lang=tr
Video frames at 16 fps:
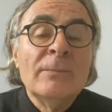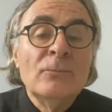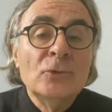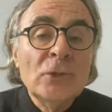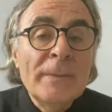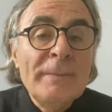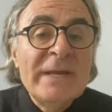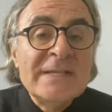
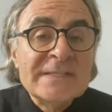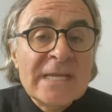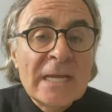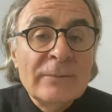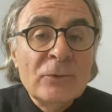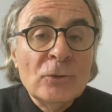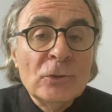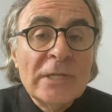Buna
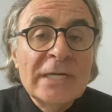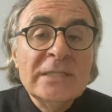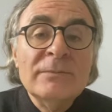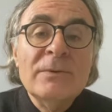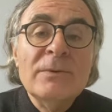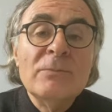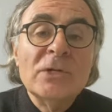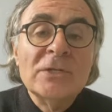benzer bir olayda
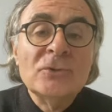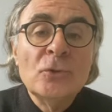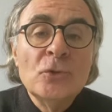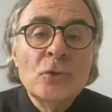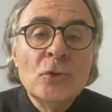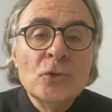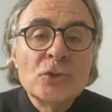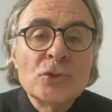bir
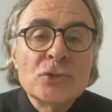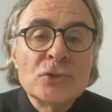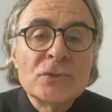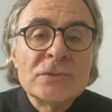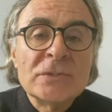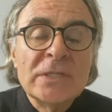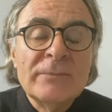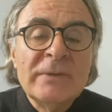maraton
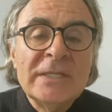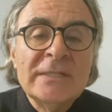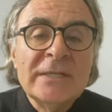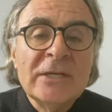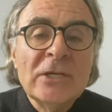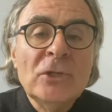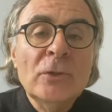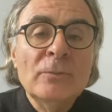koşusunda meydana
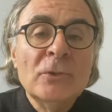geliyor.